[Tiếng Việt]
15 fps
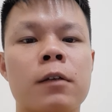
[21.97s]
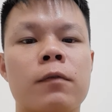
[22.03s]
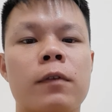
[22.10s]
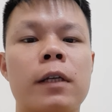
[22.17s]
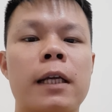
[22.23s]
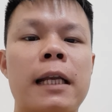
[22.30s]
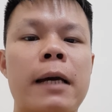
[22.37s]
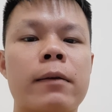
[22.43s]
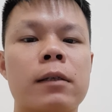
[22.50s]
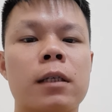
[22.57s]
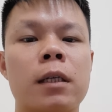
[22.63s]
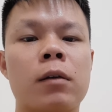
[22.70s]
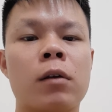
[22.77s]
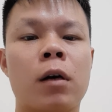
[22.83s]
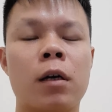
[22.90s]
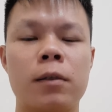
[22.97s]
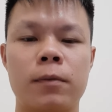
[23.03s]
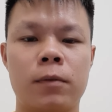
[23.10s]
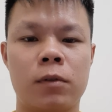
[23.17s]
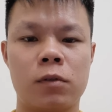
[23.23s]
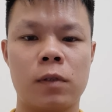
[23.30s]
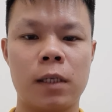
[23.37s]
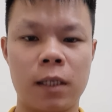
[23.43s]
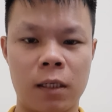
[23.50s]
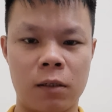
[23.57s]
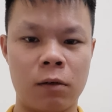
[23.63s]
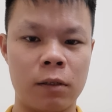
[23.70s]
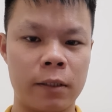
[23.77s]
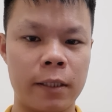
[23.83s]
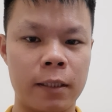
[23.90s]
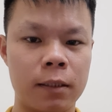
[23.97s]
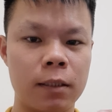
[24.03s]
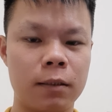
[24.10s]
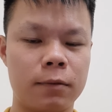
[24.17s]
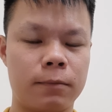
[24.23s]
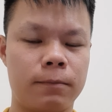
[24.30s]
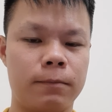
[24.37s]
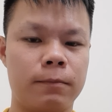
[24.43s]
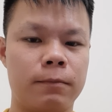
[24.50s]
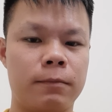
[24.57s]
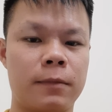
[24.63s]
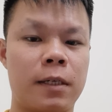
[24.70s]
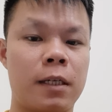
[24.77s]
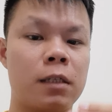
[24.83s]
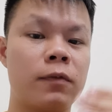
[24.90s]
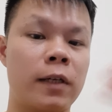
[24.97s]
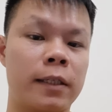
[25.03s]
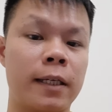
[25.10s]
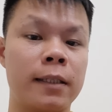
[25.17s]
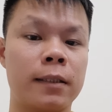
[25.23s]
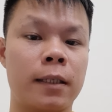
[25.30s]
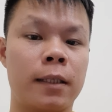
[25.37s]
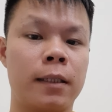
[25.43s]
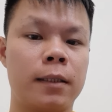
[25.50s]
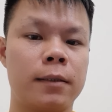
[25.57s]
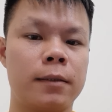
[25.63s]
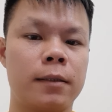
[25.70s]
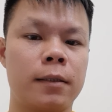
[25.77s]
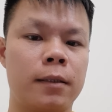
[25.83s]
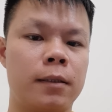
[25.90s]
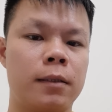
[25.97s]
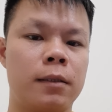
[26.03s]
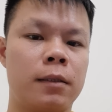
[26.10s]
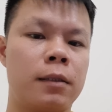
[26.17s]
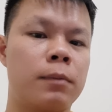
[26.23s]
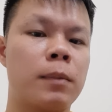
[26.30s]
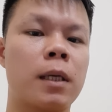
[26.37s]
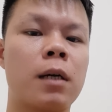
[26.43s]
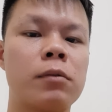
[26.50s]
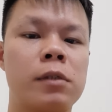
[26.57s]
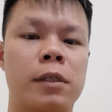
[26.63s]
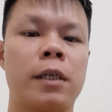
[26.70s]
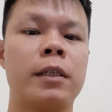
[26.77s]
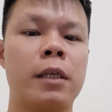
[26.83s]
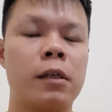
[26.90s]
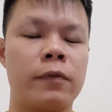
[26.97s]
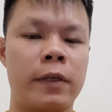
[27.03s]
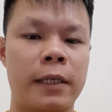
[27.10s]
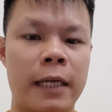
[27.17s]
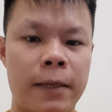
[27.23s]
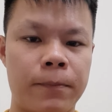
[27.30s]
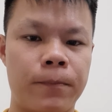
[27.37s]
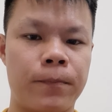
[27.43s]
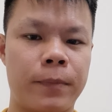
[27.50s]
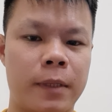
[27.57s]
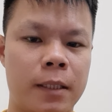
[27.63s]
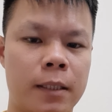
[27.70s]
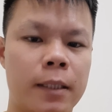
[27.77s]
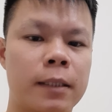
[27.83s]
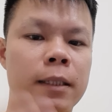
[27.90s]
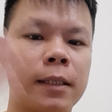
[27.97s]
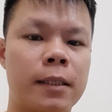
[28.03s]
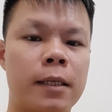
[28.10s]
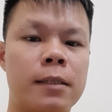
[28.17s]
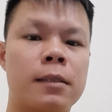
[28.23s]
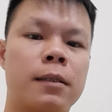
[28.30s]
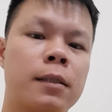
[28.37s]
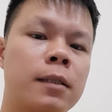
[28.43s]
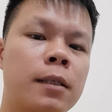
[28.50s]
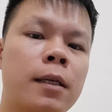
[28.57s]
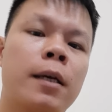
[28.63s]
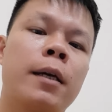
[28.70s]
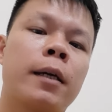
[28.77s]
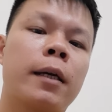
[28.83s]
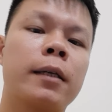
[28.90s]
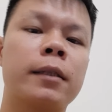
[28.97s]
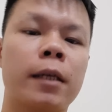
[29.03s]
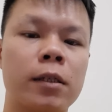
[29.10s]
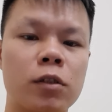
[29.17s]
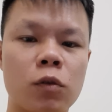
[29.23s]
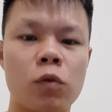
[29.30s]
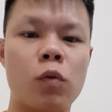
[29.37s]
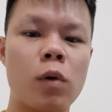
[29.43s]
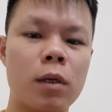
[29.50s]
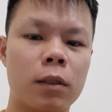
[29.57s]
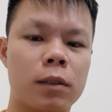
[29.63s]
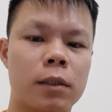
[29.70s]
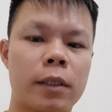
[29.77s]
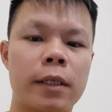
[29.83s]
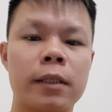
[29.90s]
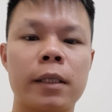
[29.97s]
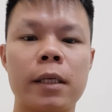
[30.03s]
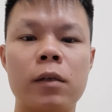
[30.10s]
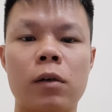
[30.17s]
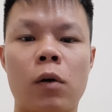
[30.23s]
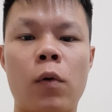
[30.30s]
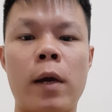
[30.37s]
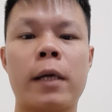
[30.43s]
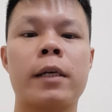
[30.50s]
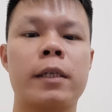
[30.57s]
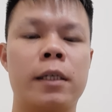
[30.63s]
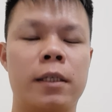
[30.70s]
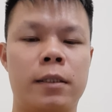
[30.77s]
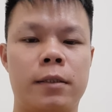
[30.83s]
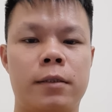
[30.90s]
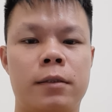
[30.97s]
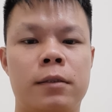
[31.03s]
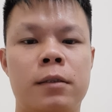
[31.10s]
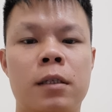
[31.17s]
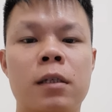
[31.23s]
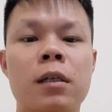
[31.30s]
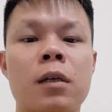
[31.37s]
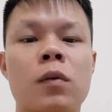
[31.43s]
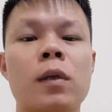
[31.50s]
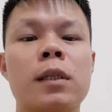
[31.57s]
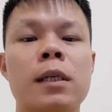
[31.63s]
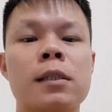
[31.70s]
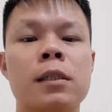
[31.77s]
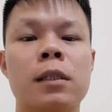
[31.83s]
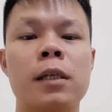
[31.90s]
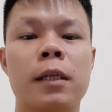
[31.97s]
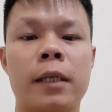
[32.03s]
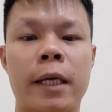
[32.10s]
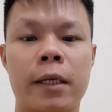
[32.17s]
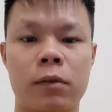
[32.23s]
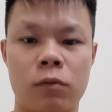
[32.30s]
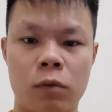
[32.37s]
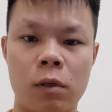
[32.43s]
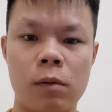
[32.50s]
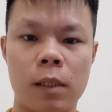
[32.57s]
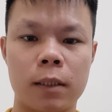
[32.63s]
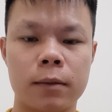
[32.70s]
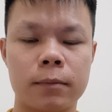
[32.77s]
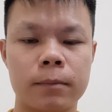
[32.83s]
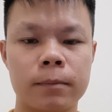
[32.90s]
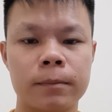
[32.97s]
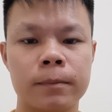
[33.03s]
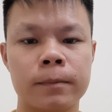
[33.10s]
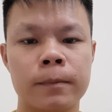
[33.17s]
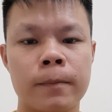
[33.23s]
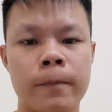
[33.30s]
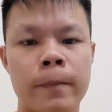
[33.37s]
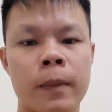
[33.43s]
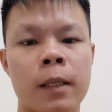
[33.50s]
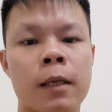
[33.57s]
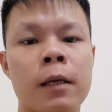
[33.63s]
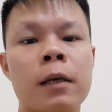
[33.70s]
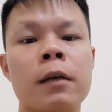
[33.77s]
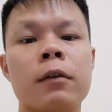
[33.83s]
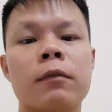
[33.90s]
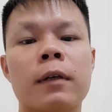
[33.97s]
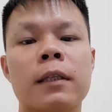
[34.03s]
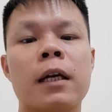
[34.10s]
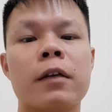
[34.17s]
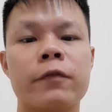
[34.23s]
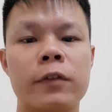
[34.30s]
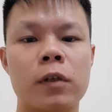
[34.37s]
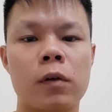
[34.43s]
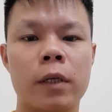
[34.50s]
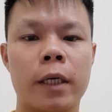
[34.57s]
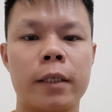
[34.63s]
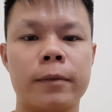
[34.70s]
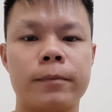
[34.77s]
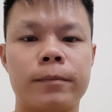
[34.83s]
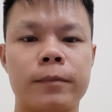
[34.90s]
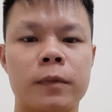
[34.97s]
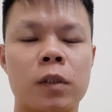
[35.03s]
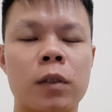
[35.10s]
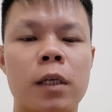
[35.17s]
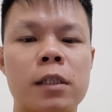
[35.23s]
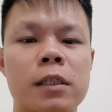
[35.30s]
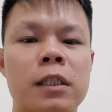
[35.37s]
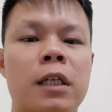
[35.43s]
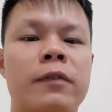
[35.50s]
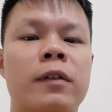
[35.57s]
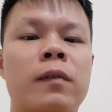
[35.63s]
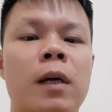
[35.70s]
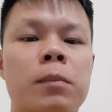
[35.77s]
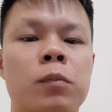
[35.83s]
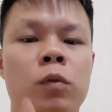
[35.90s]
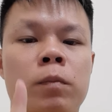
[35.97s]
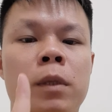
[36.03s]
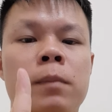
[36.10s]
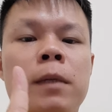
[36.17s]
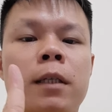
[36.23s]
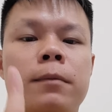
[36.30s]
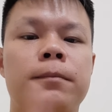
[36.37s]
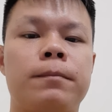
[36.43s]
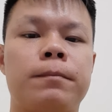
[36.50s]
Và để làm được điều đó chúng ta cần có những kiến thức kiến thức về kinh tế mà không chỉ kinh tế của Việt Nam, kinh tế thế giới, kinh tế Trung Quốc, kinh tế của Hoa Kỳ những cường quốc thế giới hiện nay đúng không ạ và tại video này tôi đã chia sẻ với các bạn một bí mật